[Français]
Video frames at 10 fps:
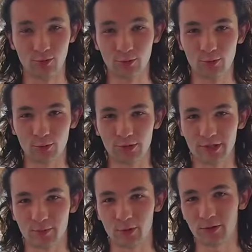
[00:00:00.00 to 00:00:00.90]
le bureau
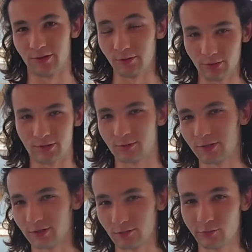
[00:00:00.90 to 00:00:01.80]
des sports, ça va être une
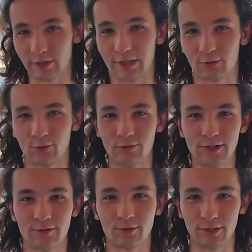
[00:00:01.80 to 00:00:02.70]
association que vous allez
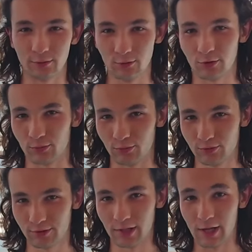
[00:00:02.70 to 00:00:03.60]
retrouver sur les deux
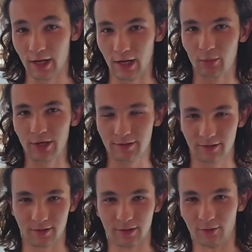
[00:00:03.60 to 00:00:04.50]
campus, à
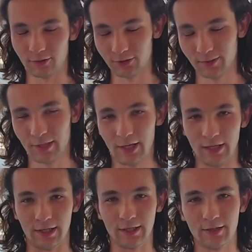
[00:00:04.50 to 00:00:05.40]
Brest et Nantes,
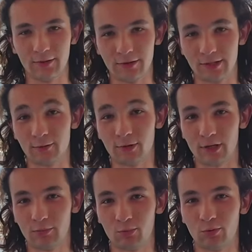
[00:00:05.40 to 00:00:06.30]
et euh, qui
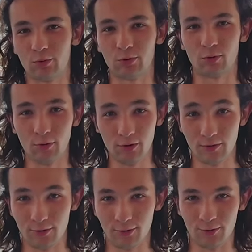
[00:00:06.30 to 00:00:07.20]
aura pour euh, rôle
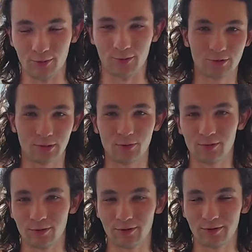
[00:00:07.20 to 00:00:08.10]
de tout
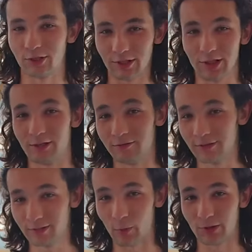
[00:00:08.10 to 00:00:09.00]
simplement gérer la
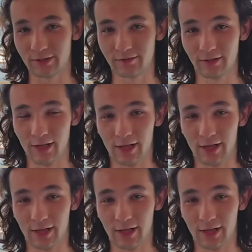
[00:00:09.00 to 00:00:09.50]
vie sportive